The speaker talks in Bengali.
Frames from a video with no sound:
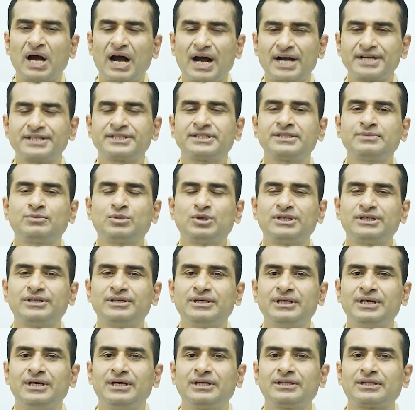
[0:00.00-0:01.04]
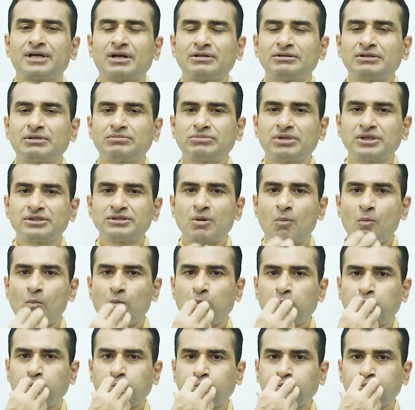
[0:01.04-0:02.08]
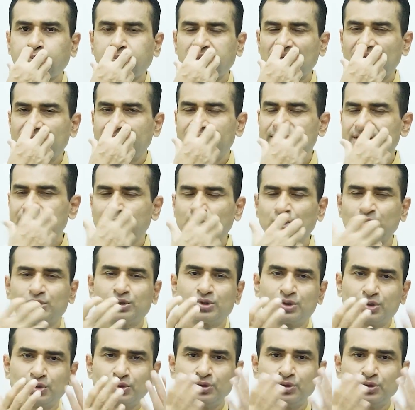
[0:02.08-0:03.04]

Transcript: হাসতে বলি তাহলে দেখবো যে স্মুথ